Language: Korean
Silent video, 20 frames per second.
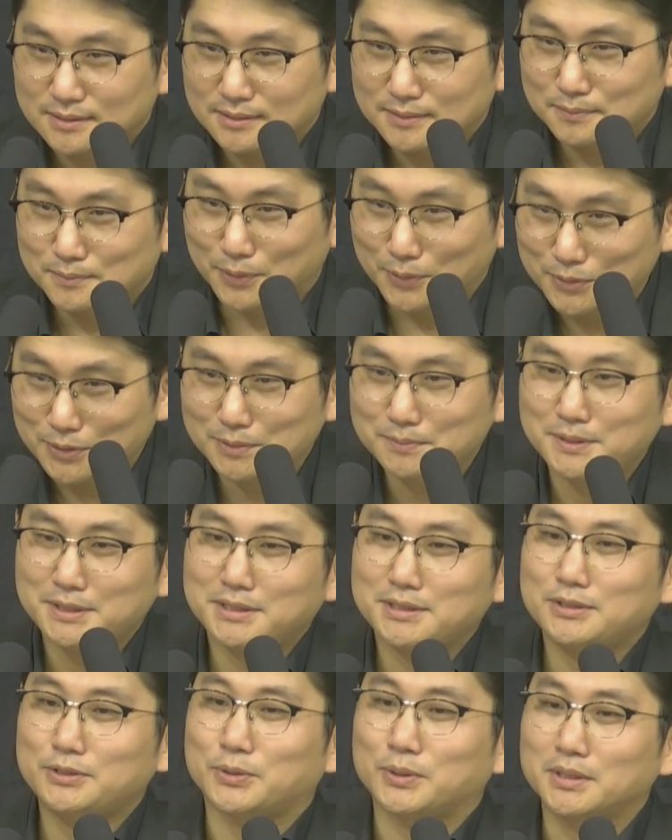
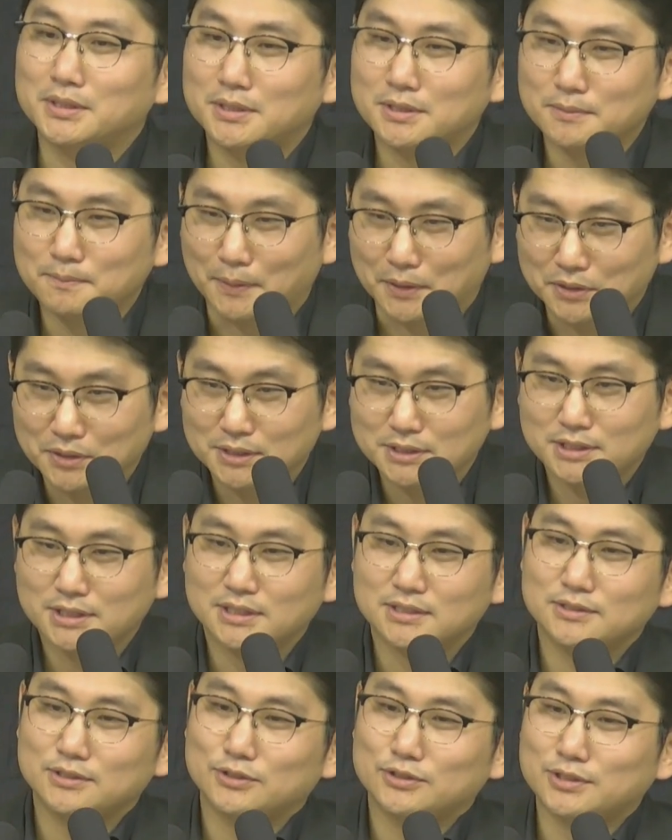복음이 교회를
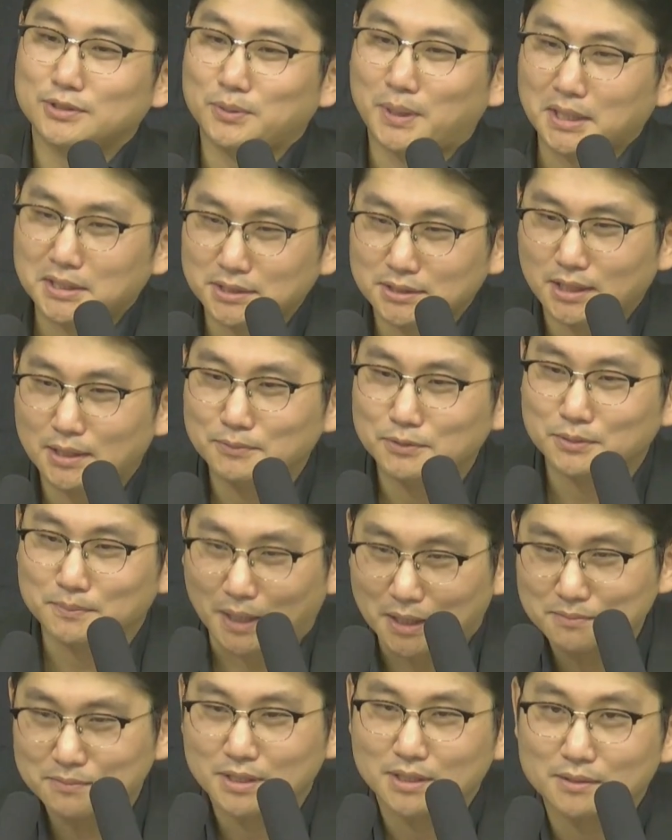변화시키는 것을 확인함으로
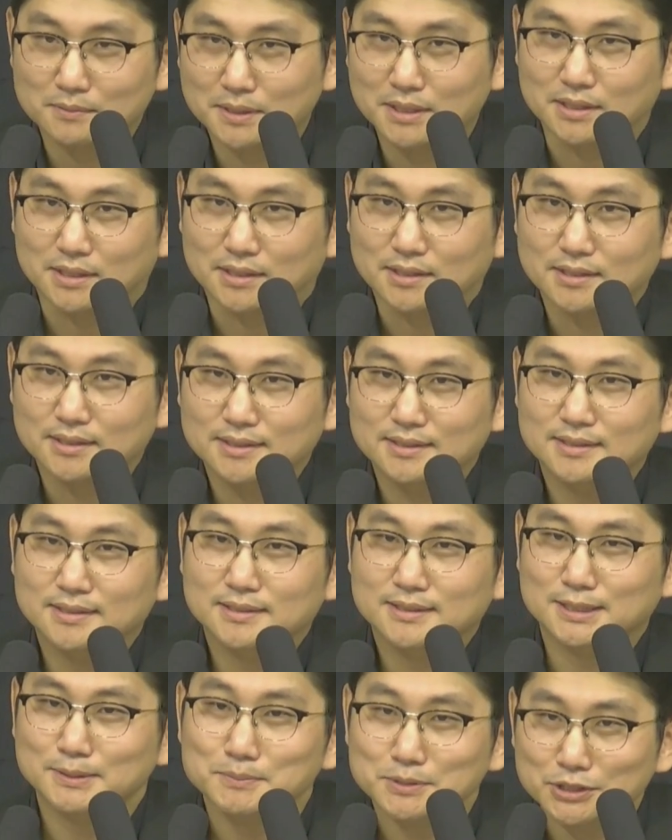말미암아
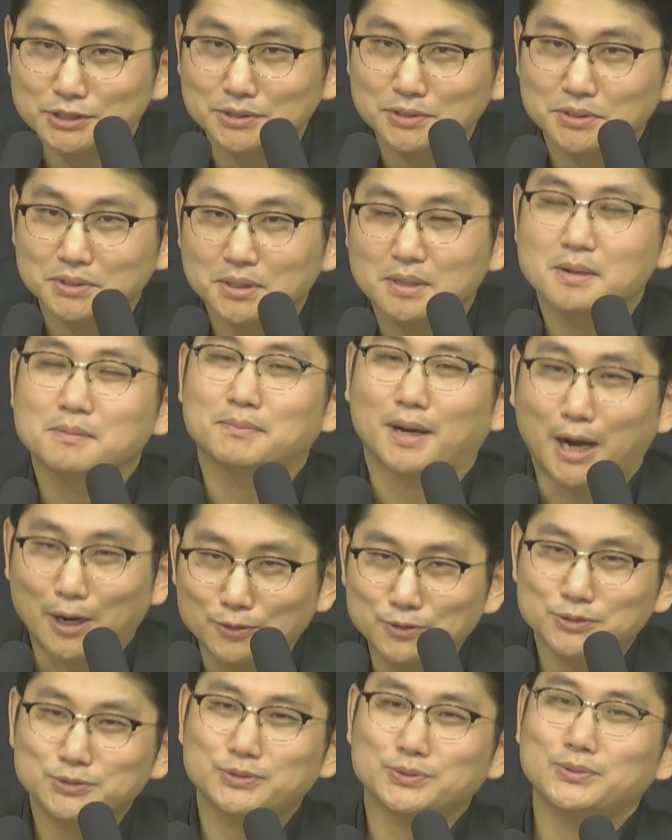심지어
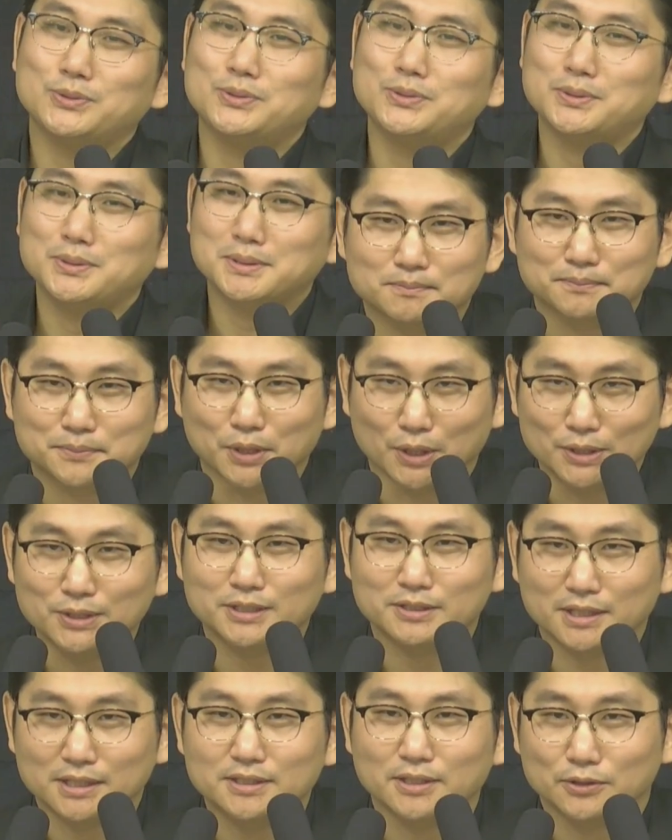바울도
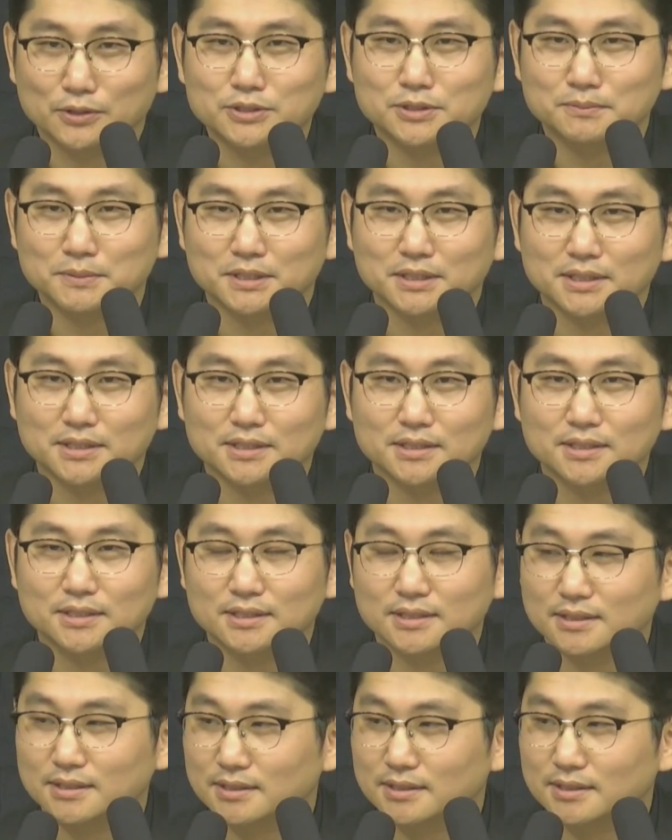변화되게 된 것입니다.